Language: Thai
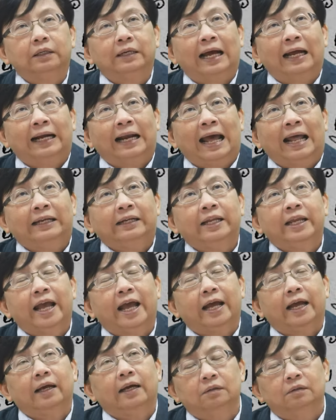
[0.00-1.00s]
ดังนั้น
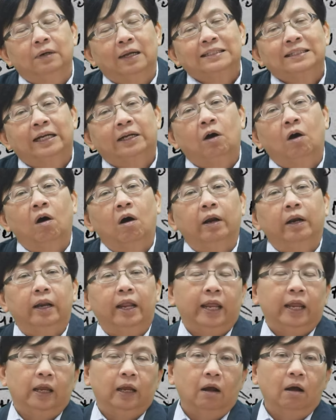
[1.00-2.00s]
เนี่ยราษฎร
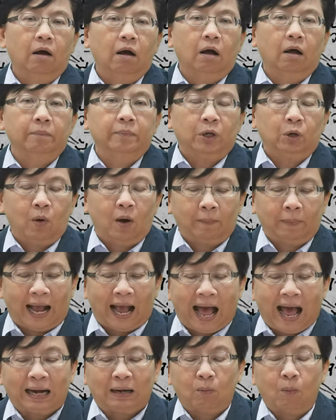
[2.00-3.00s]
เองก็มีความ
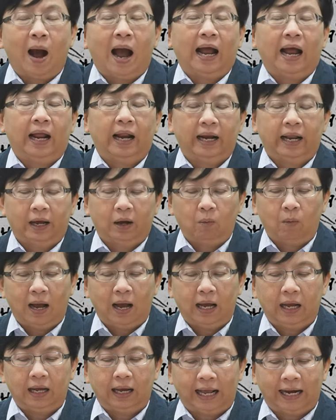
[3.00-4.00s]
คาดหวังนะคะ
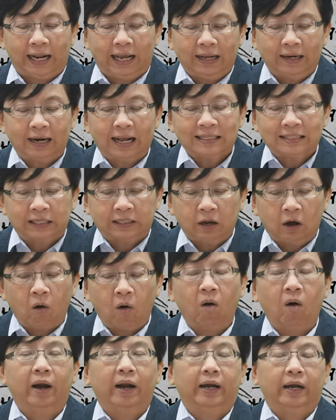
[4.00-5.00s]
ว่าคณะราษฎ
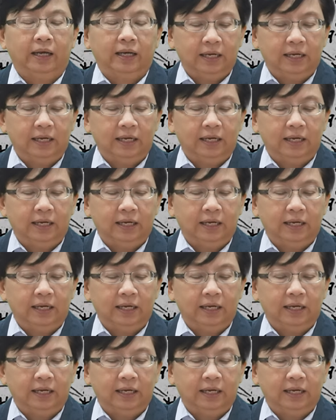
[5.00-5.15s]
ร